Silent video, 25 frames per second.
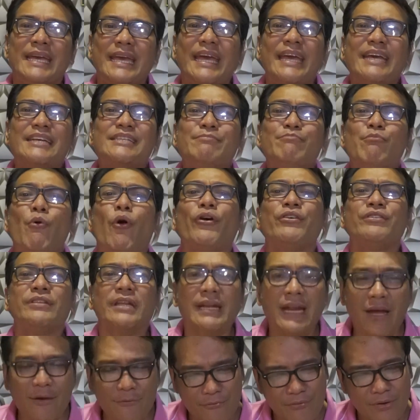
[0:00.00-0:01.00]
He is more
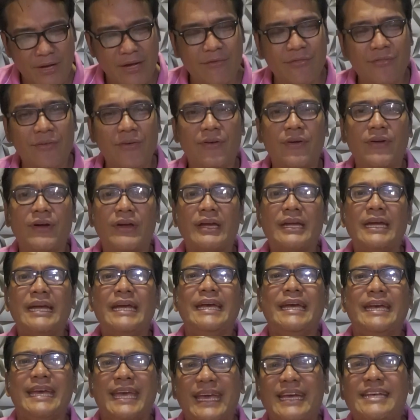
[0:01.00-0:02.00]
than a Father.
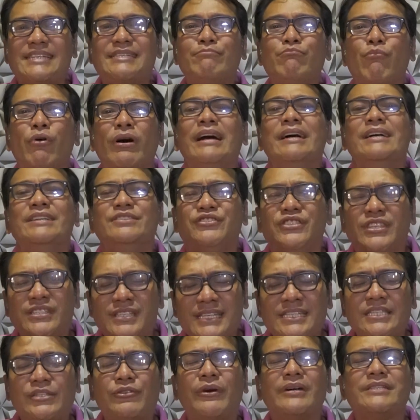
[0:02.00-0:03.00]
He is more,
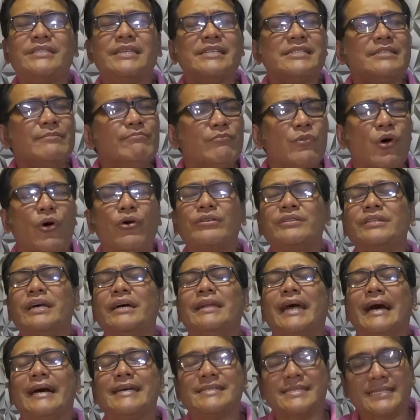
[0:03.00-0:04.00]
Jesus Christ is more
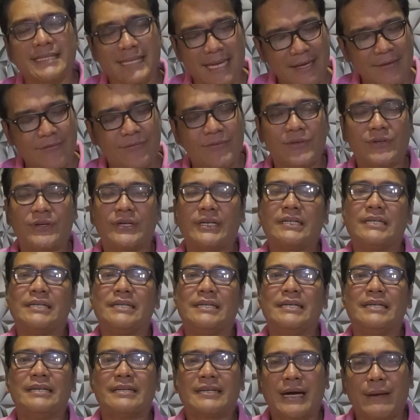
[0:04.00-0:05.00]
than a
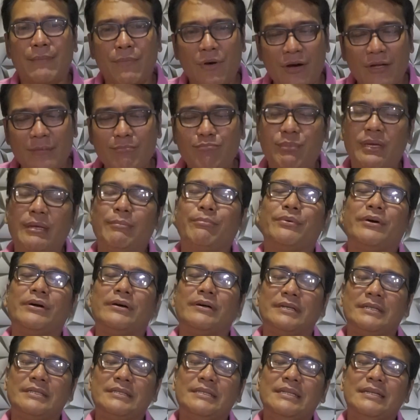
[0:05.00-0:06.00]
Savior. Come on,
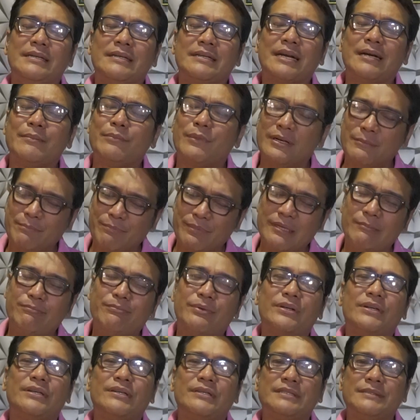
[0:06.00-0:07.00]
people. Come on,
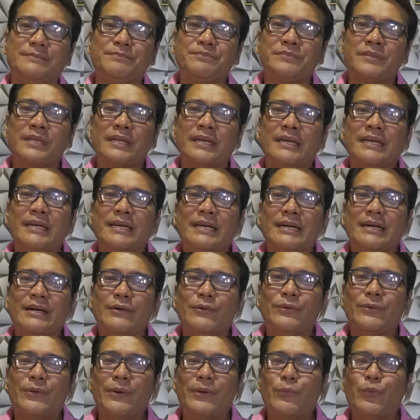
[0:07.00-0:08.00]
people.
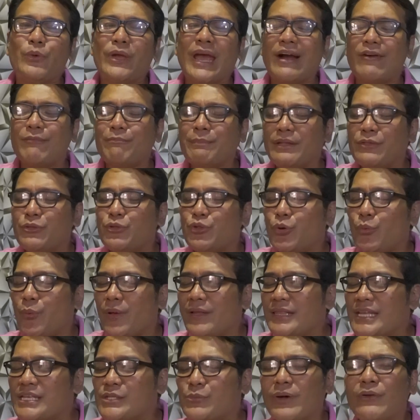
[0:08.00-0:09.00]
We have been
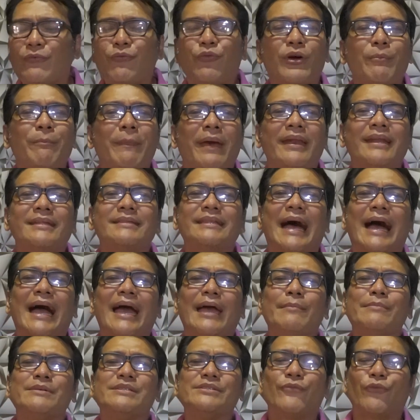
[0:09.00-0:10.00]
doing this one for many
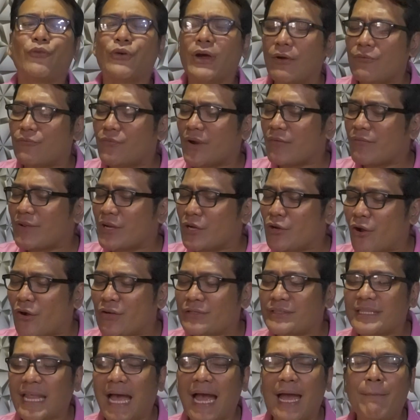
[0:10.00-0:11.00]
times, for a very
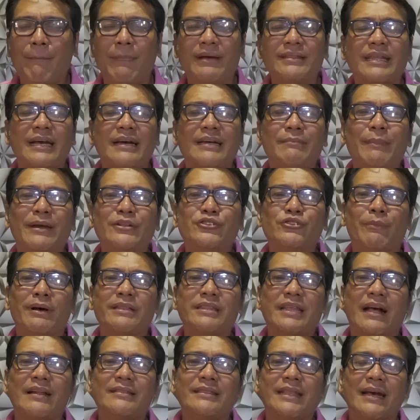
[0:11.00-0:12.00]
long time. Matagal, medyo
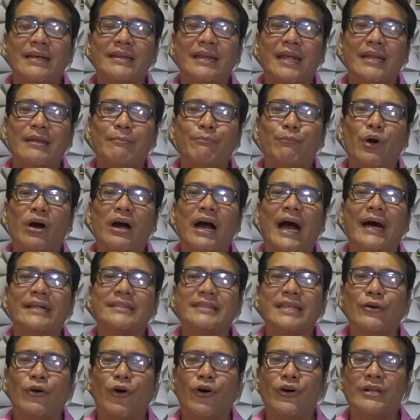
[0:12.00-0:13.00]
matagal-tagal na rin po ang
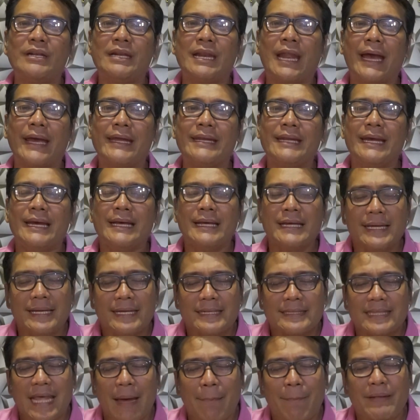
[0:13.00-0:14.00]
ating online.
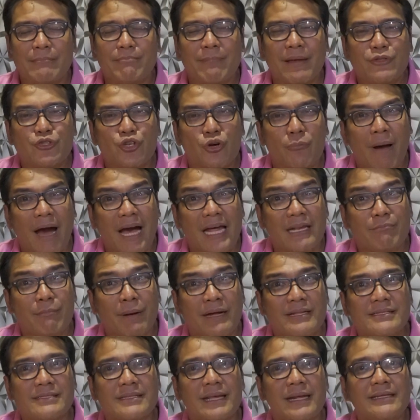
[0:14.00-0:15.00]
Dapat medyo
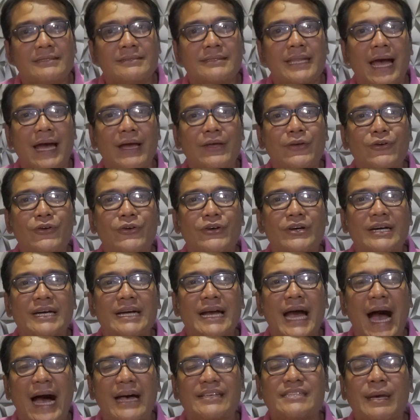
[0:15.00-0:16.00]
ma-advance na rin tayo.
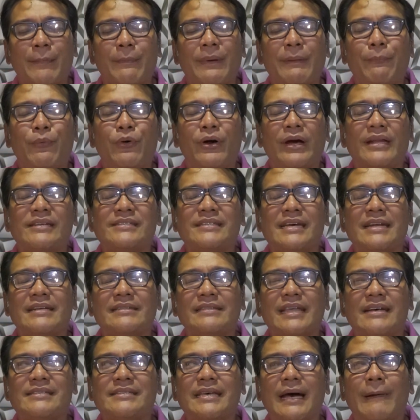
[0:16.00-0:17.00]
Ang sabi po nga ng
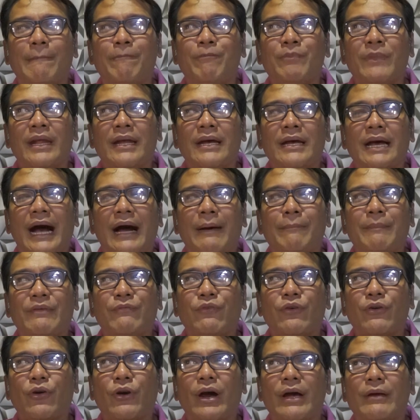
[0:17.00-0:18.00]
salita sa um,
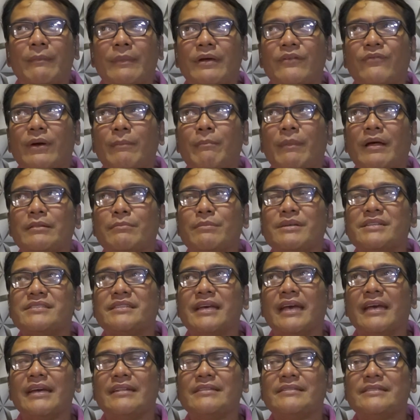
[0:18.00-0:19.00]
if, uh, if I'm not
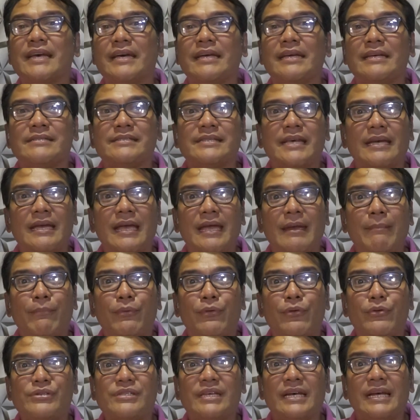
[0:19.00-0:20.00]
mistaken, sa, sa
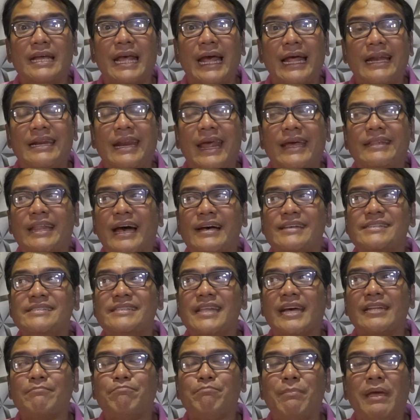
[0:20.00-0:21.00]
Hebrews, let
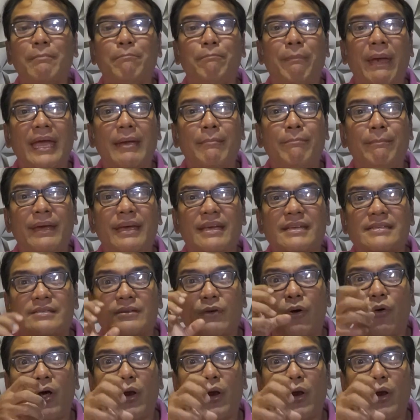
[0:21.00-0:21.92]
us not be babies